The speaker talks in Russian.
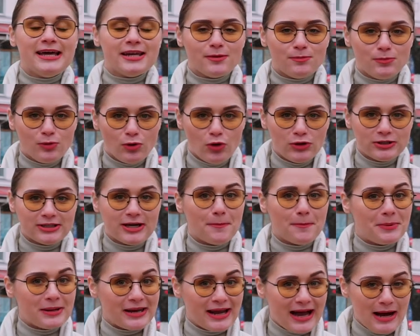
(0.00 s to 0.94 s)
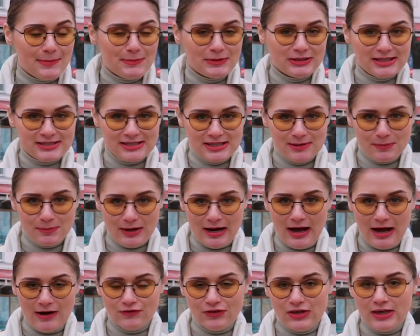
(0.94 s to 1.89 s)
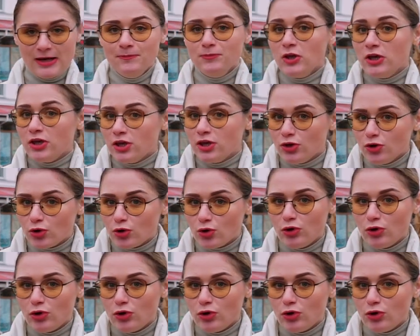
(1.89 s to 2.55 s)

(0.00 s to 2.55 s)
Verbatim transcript: ребенка прямо на заправке. Ее